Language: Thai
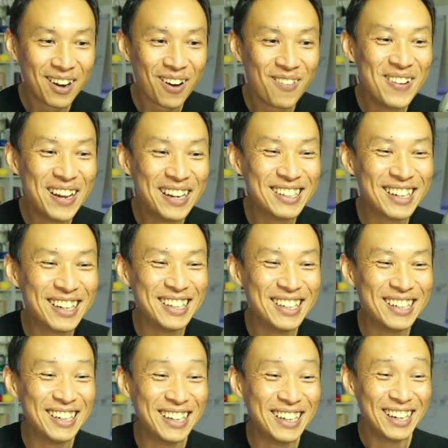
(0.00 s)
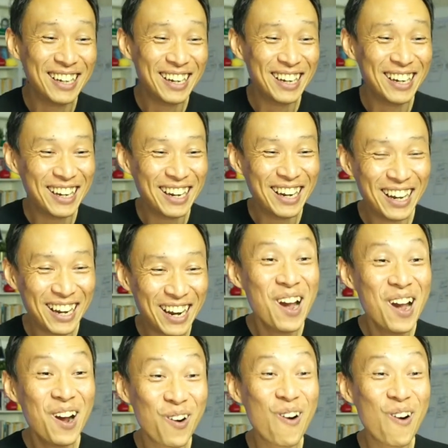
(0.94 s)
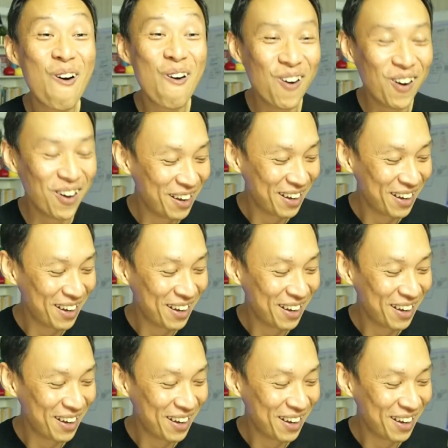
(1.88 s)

คอมเมนต์เยอะดีงง